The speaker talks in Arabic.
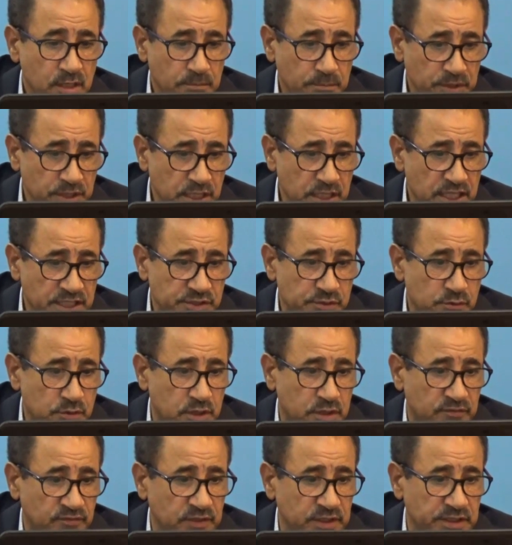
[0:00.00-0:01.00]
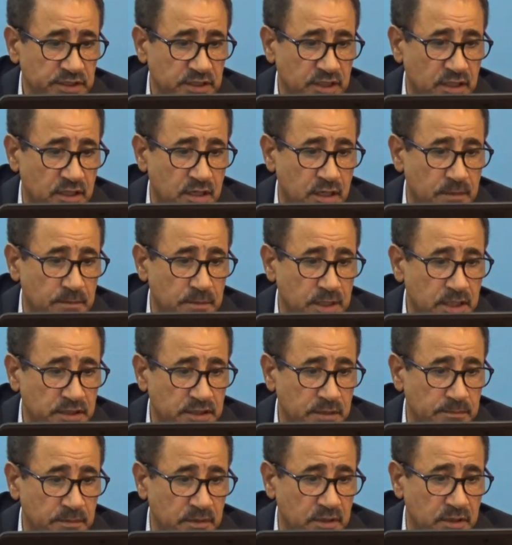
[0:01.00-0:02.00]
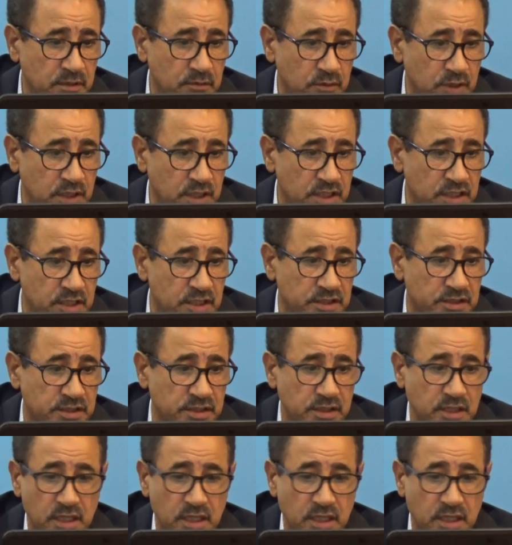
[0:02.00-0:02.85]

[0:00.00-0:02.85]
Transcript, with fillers: من الأصوات في الانتخابات الولايات